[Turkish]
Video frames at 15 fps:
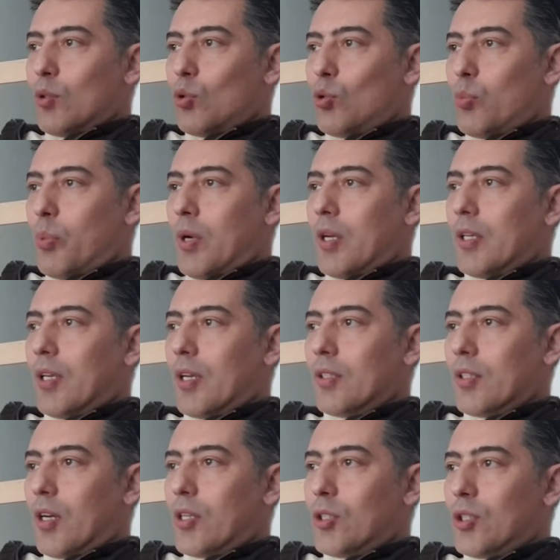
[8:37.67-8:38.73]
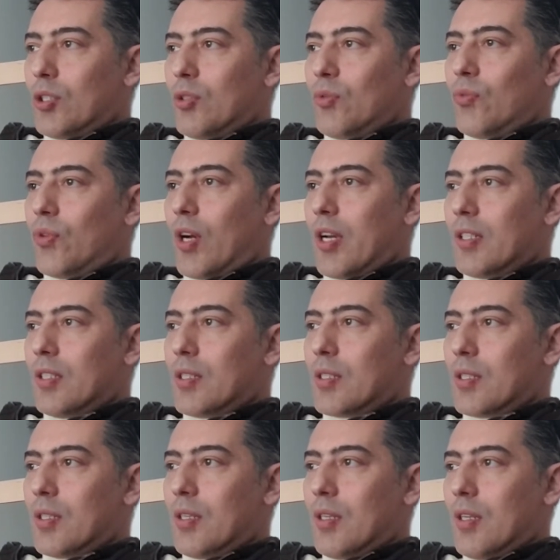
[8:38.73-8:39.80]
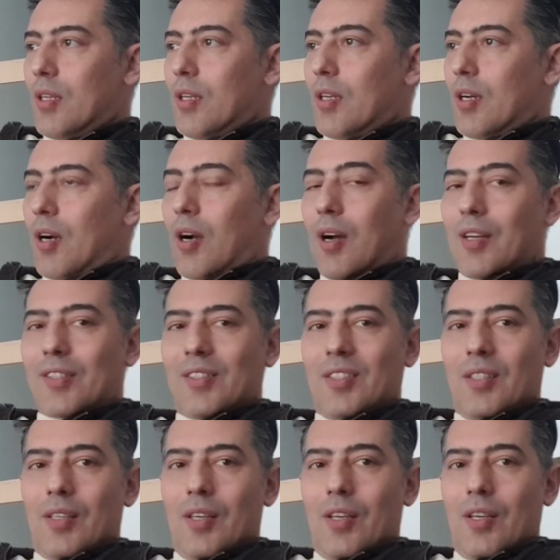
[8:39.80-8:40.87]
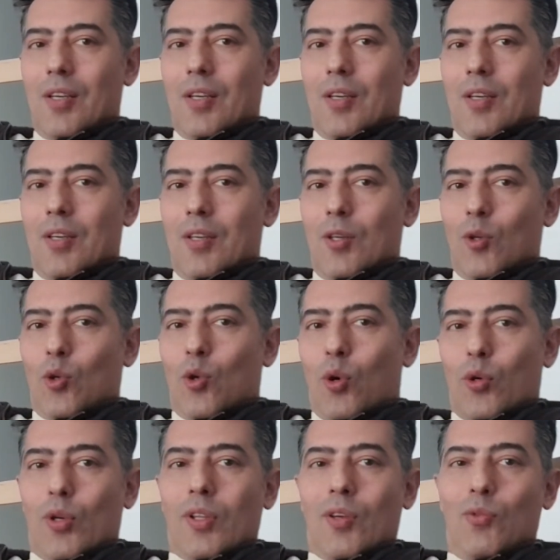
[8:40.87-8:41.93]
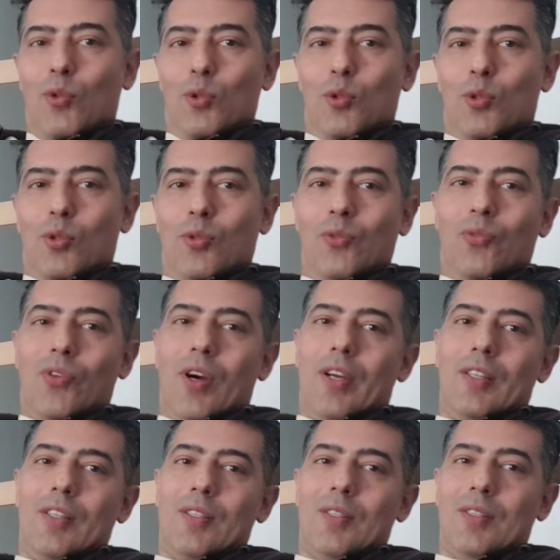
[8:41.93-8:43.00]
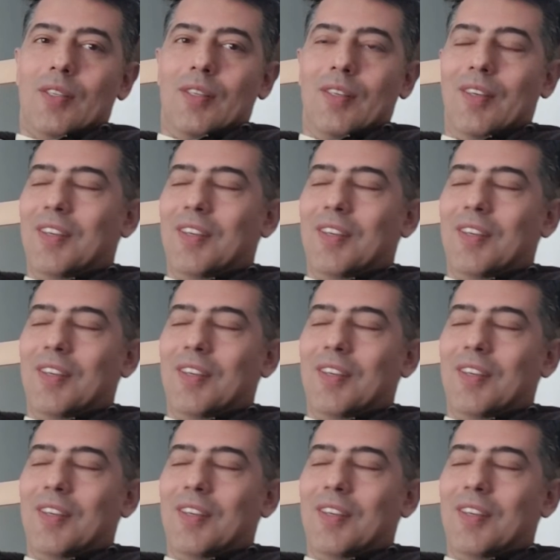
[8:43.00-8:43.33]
Süper yani. Aşının faydası artı koronavirüsünün faydası.